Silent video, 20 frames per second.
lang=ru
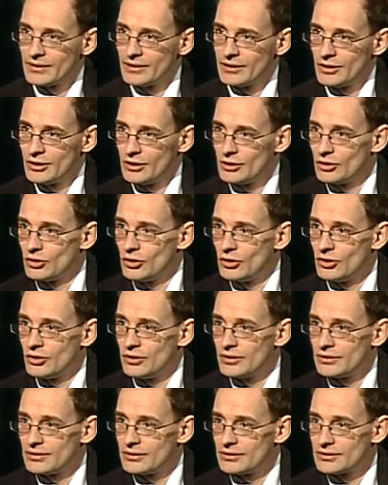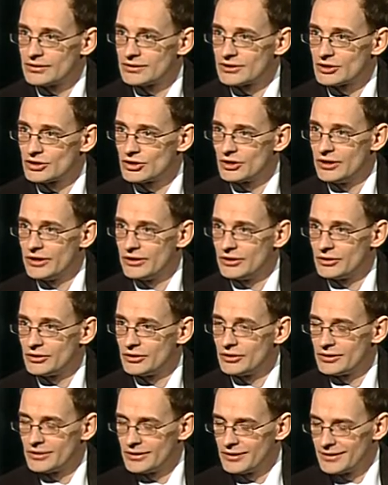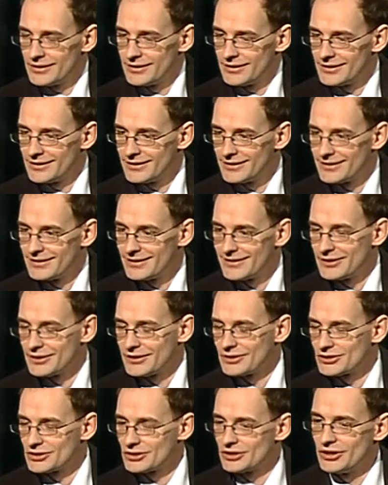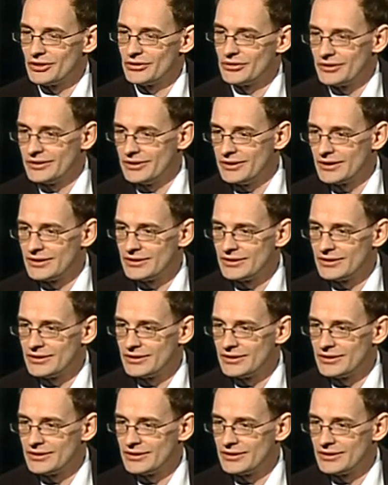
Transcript: была Но, бы к сожалению, картина рая на земле. Э, к сожалению, не,